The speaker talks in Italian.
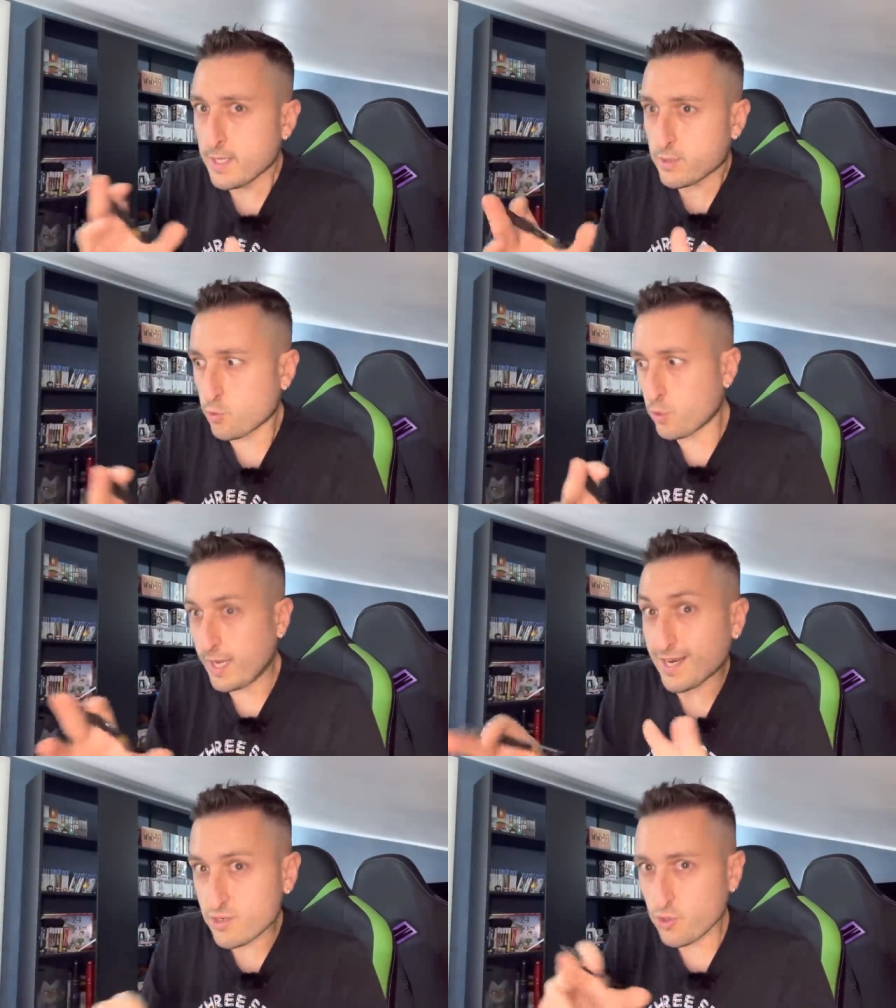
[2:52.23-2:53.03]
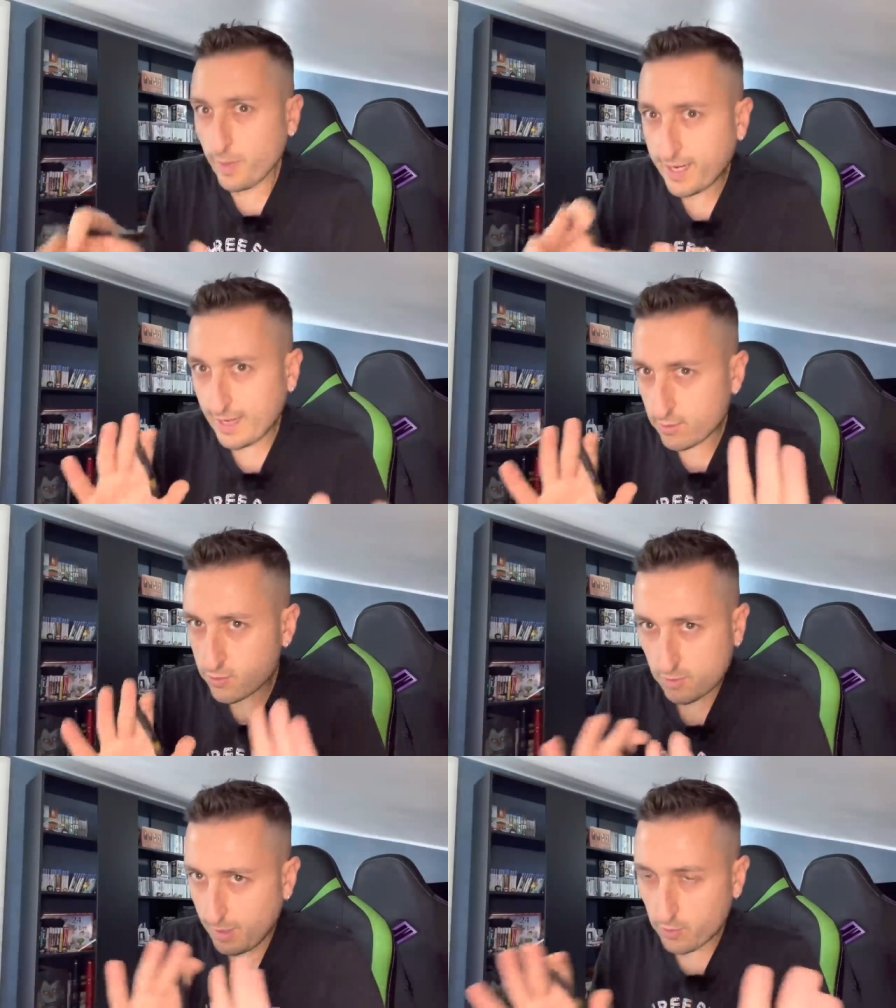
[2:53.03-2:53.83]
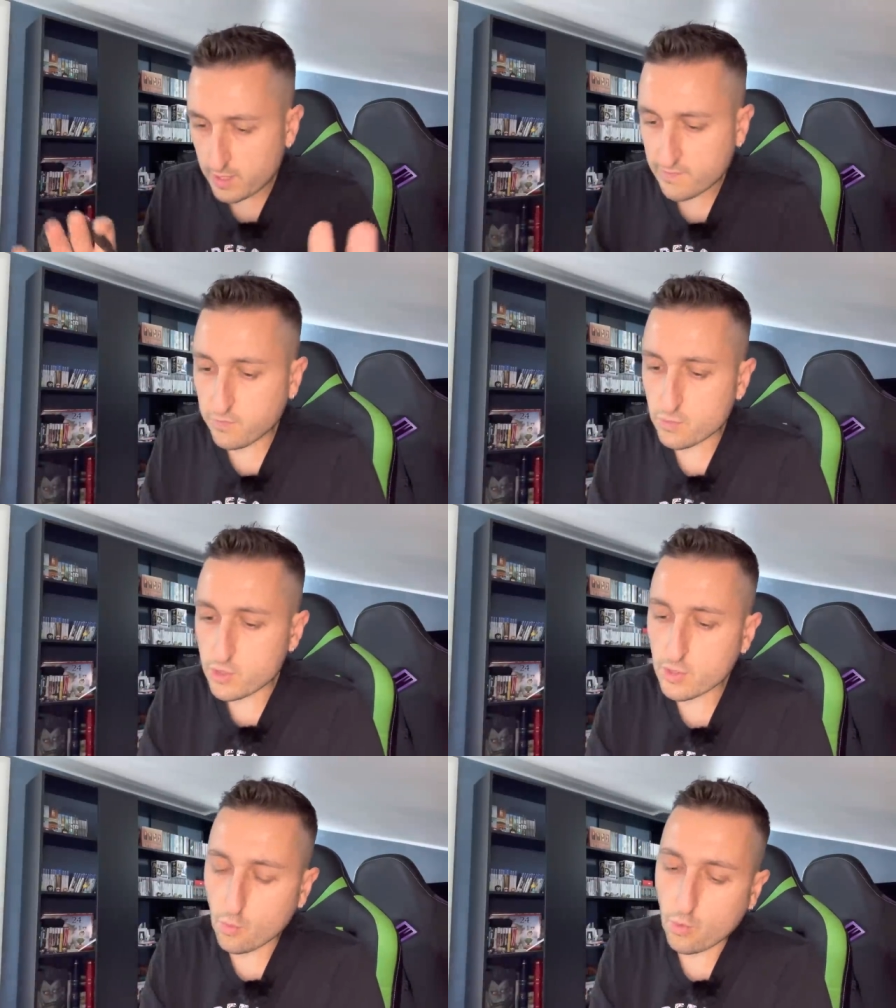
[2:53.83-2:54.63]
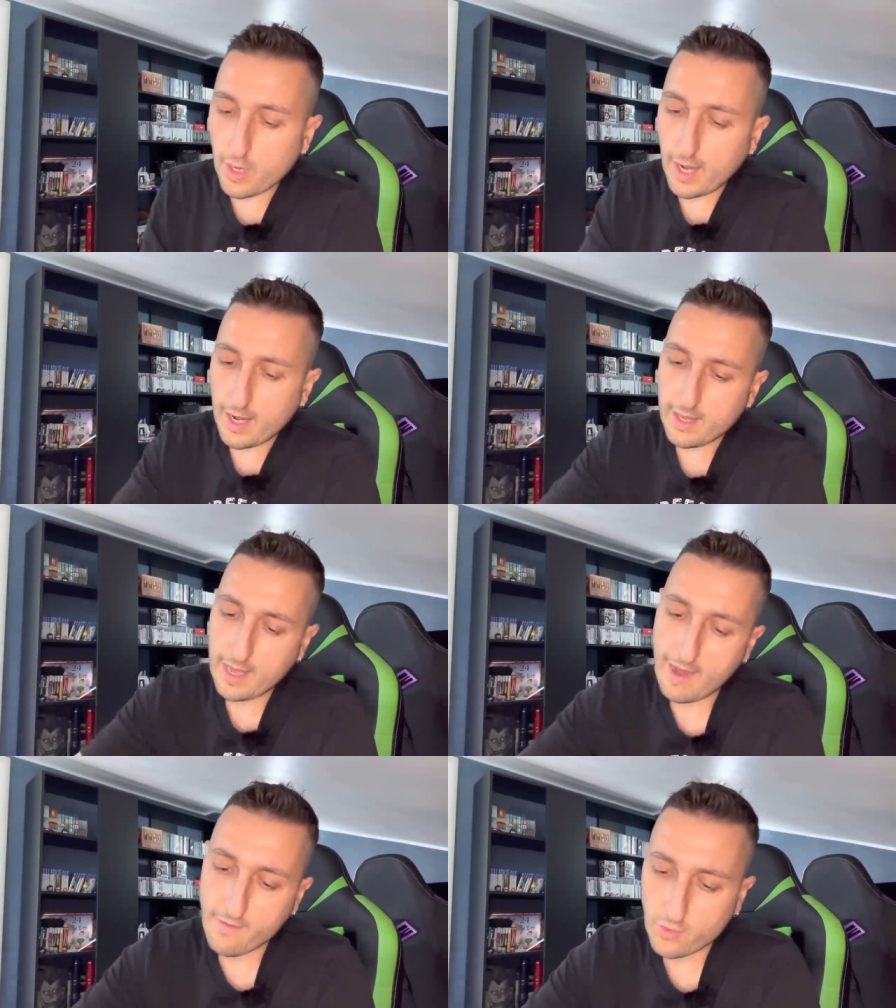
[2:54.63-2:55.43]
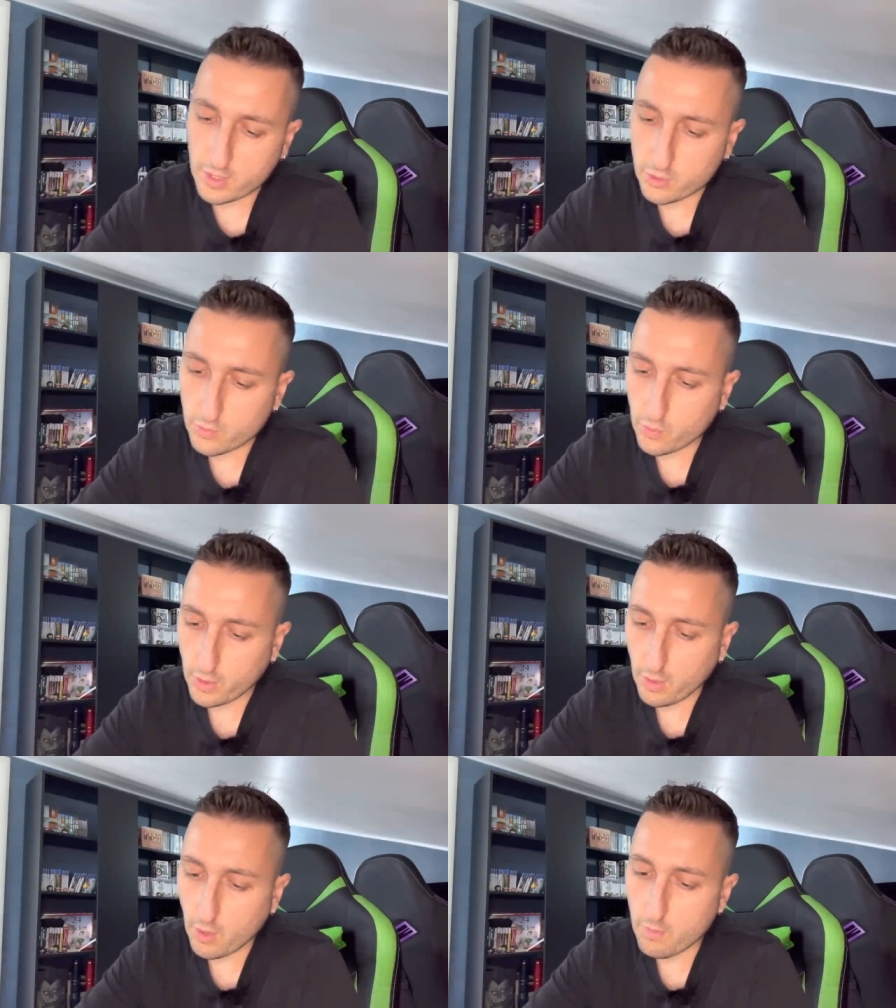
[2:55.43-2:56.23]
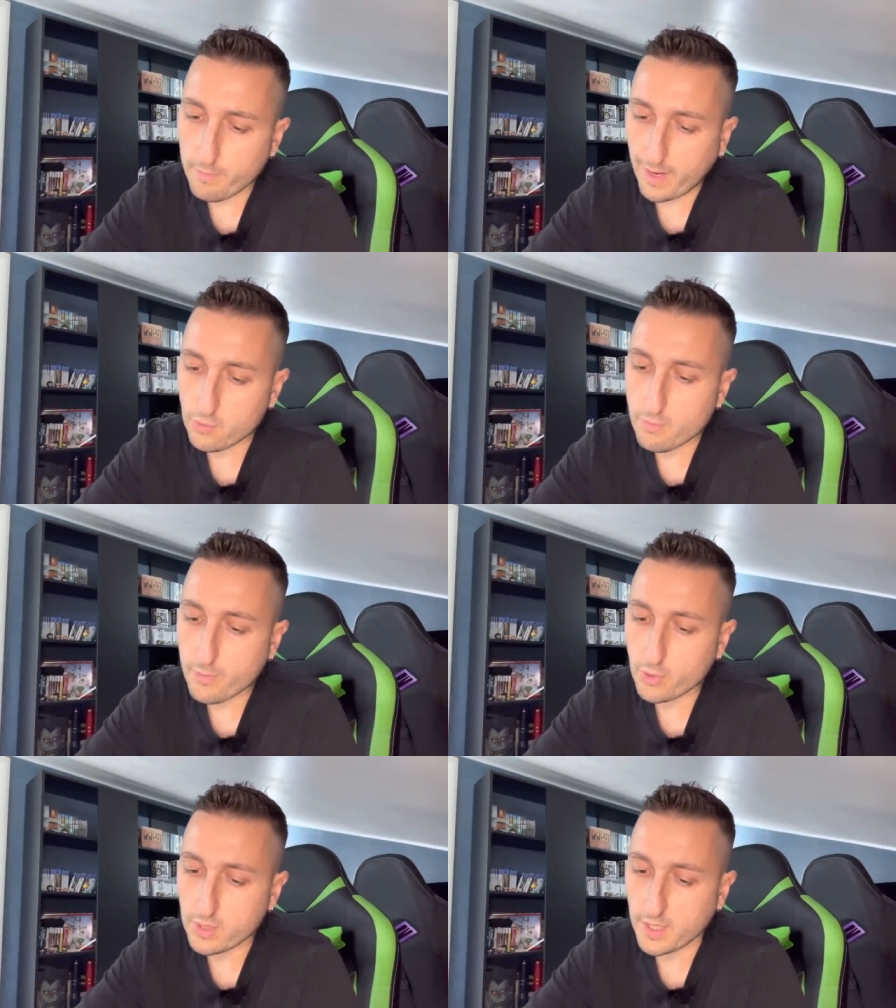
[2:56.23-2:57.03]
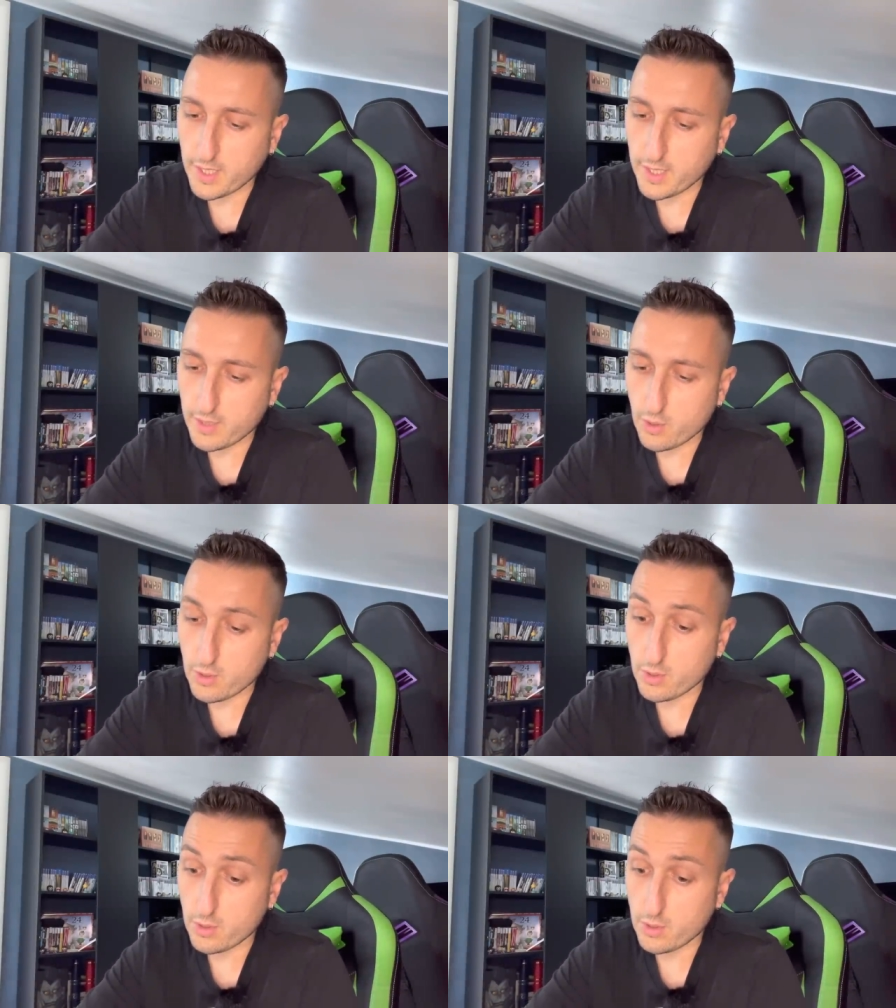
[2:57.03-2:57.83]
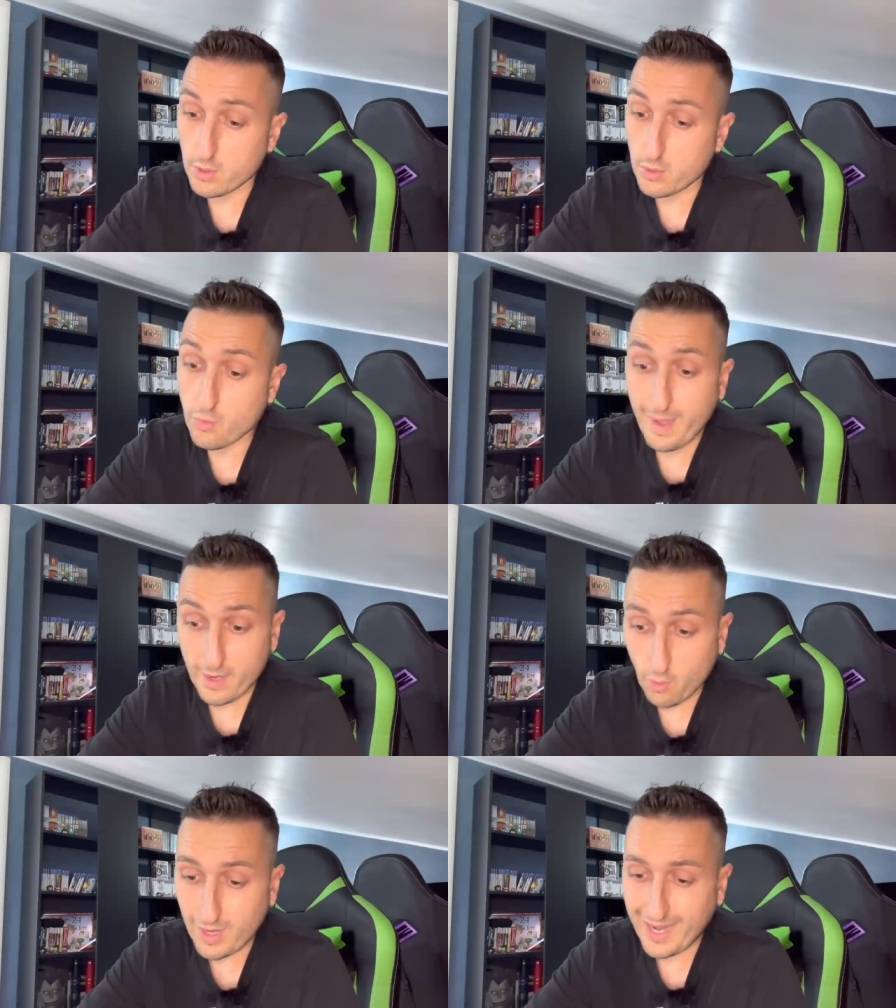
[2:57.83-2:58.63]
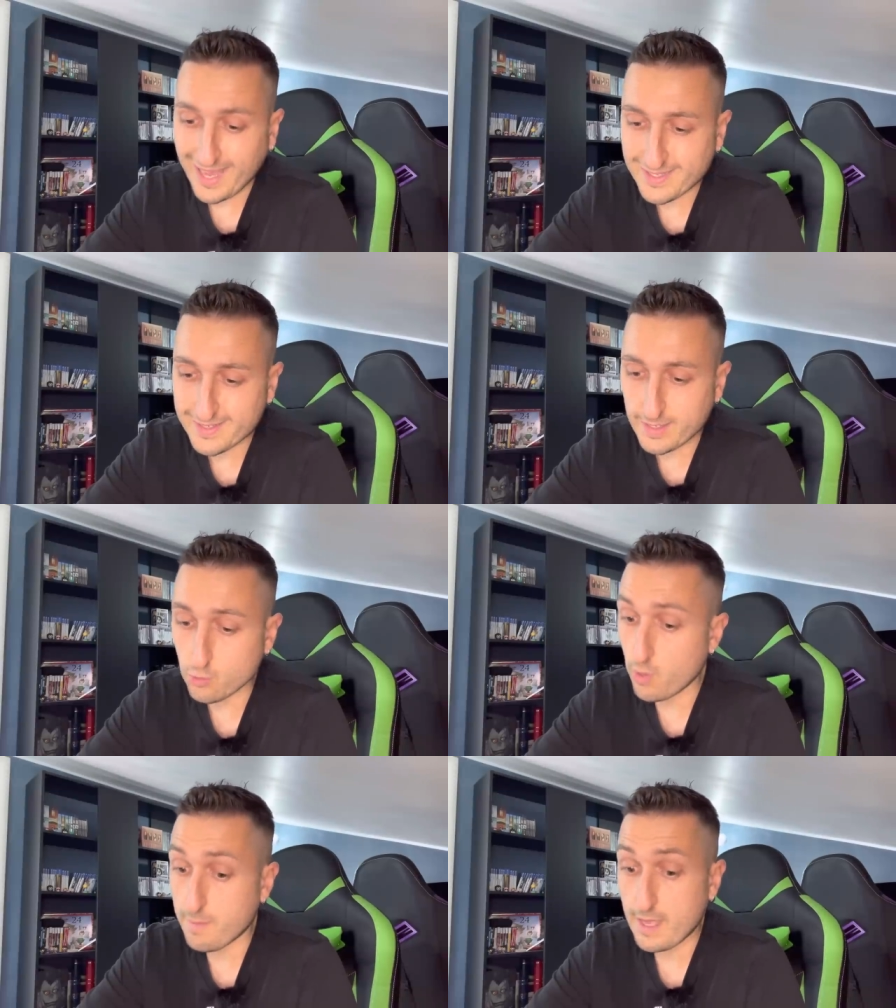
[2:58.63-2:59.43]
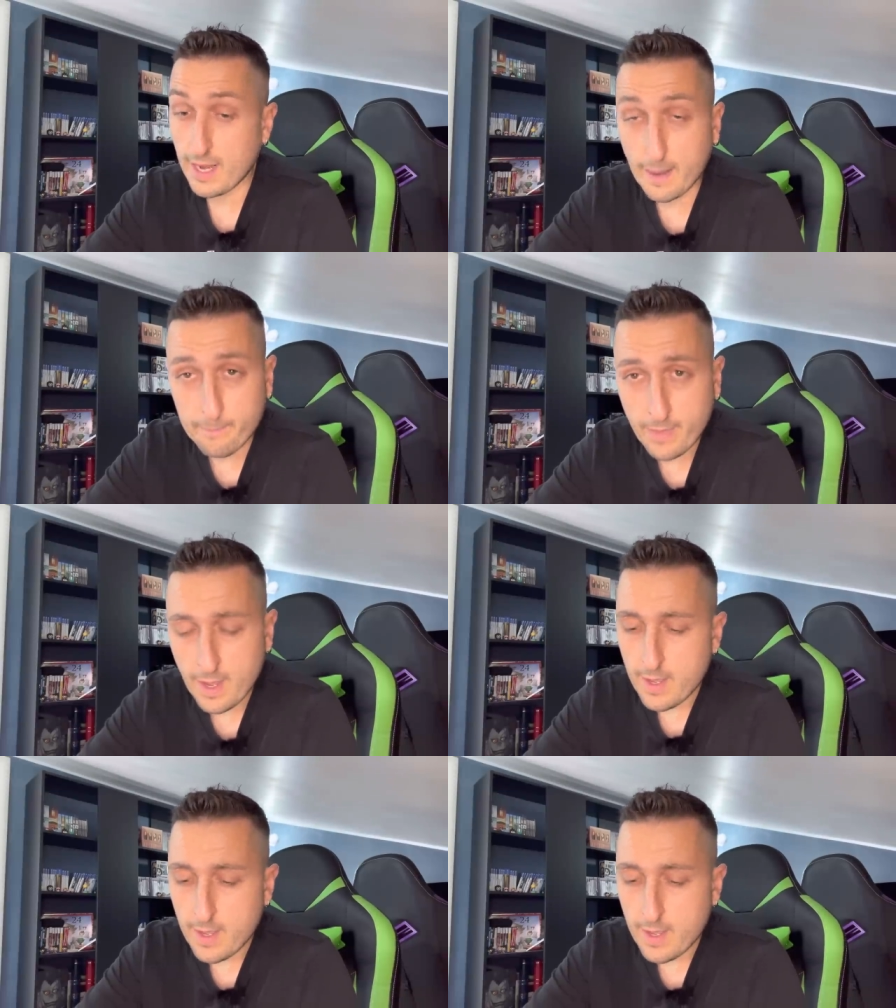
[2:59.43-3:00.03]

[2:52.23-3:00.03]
sul calciomercato insomma non gli sfugge nulla, avevo detto il Torino ha comprato un portiere eh, rumeno classe 2000